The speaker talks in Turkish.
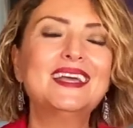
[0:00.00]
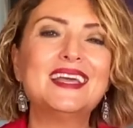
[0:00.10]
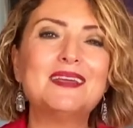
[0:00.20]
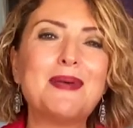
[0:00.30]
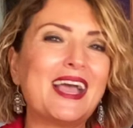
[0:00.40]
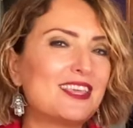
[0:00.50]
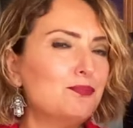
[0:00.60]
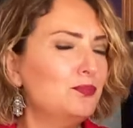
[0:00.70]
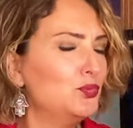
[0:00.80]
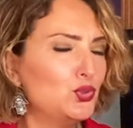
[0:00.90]
E, belki
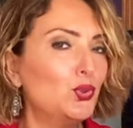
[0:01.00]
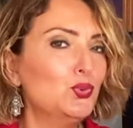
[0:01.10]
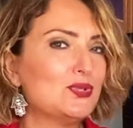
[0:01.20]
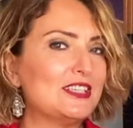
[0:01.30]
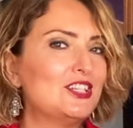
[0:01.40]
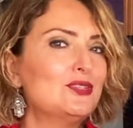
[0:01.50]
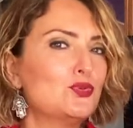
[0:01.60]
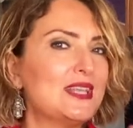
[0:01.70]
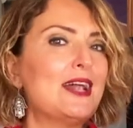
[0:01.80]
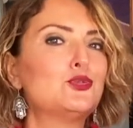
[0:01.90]
çoğunuz için
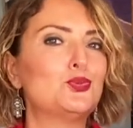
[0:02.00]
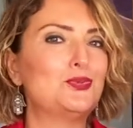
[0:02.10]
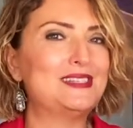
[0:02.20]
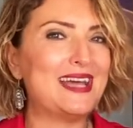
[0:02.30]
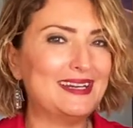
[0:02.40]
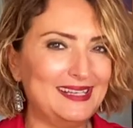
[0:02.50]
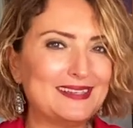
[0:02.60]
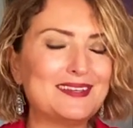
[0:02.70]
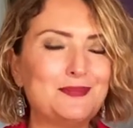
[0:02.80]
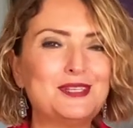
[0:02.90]
güzel sürprizler de
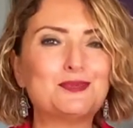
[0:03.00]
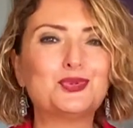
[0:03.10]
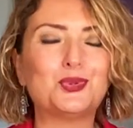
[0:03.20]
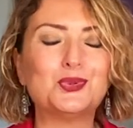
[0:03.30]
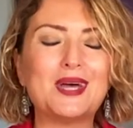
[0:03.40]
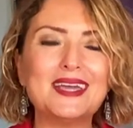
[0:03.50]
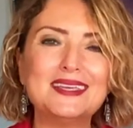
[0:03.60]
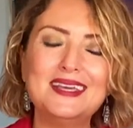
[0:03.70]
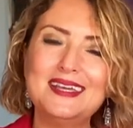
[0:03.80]
getirebilir bu dolunay.